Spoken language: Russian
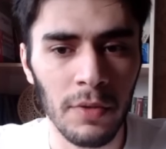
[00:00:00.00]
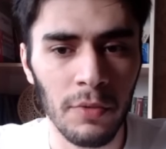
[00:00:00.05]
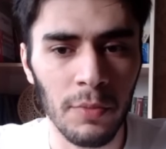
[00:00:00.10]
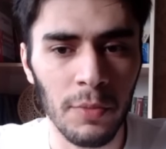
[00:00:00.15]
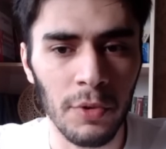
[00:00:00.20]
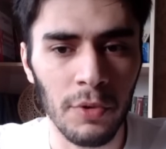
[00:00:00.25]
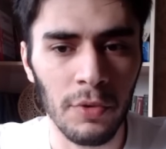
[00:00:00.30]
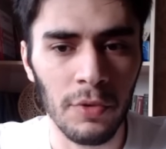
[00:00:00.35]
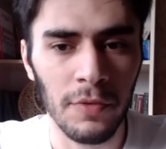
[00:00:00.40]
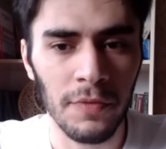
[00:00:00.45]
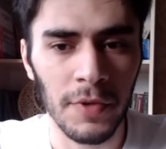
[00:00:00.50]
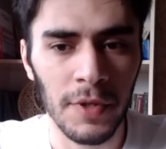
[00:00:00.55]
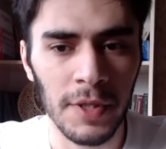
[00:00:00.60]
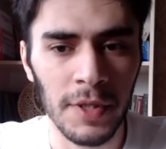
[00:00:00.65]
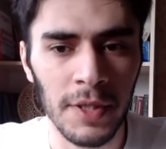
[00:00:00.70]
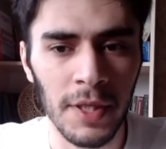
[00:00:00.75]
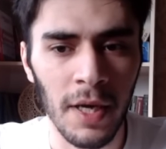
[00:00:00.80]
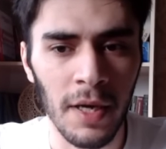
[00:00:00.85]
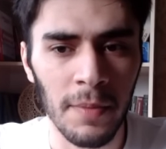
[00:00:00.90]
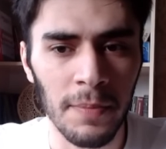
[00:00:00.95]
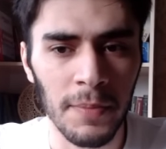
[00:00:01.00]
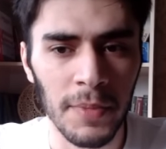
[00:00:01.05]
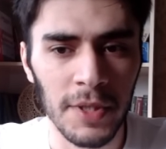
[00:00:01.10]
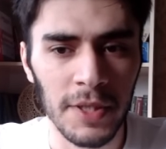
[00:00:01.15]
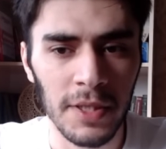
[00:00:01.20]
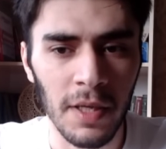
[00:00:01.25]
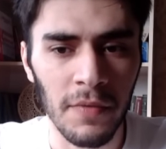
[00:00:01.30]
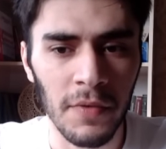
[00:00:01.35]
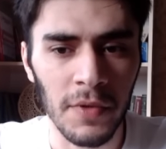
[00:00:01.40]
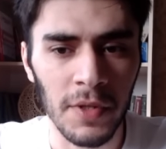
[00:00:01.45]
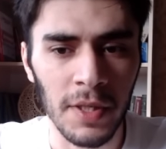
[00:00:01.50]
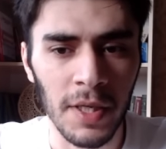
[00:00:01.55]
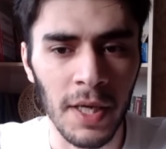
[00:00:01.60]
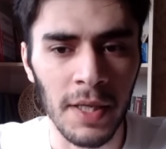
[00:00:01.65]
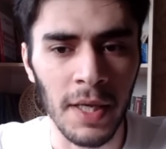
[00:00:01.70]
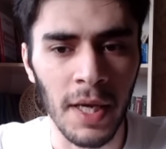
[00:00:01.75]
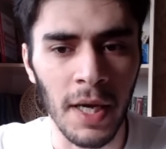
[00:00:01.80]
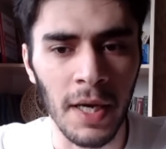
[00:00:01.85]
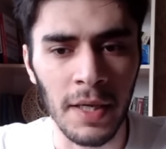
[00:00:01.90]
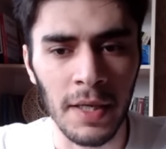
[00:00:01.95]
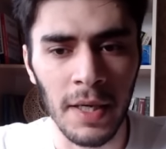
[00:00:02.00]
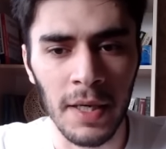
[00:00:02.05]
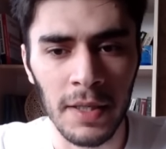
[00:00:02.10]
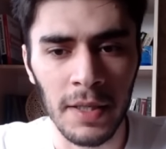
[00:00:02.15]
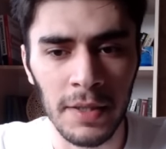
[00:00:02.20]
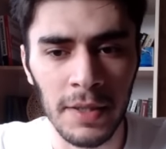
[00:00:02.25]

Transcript: уберут ферзя, поставит коня, как